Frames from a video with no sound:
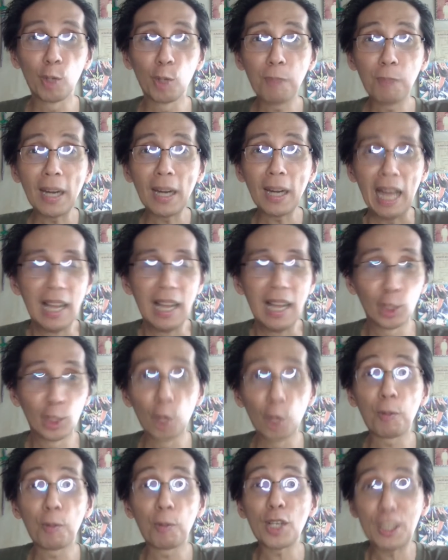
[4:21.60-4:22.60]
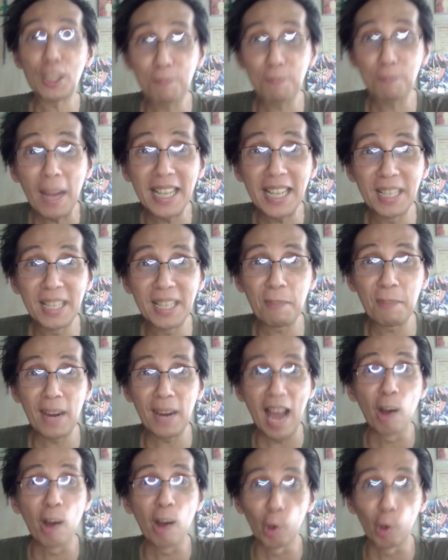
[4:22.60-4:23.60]
super, super spicy
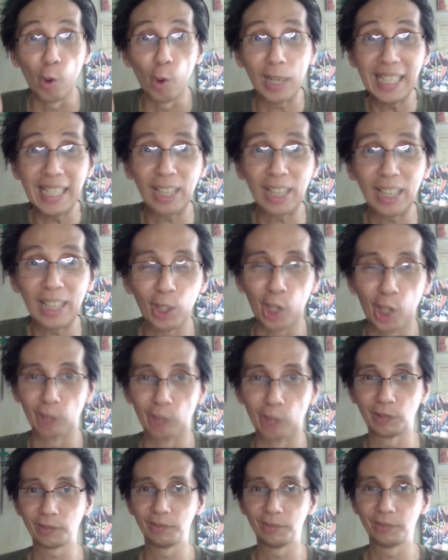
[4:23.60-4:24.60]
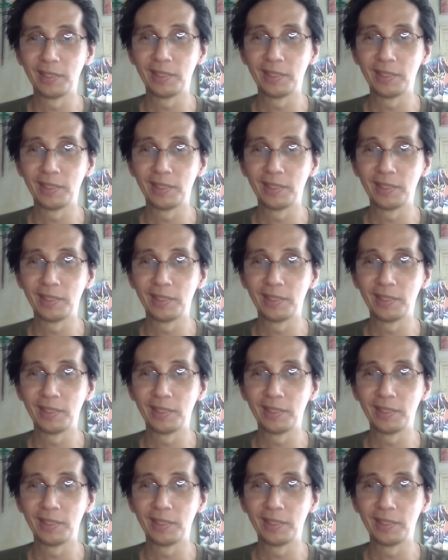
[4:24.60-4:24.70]
pala ang cookie na to.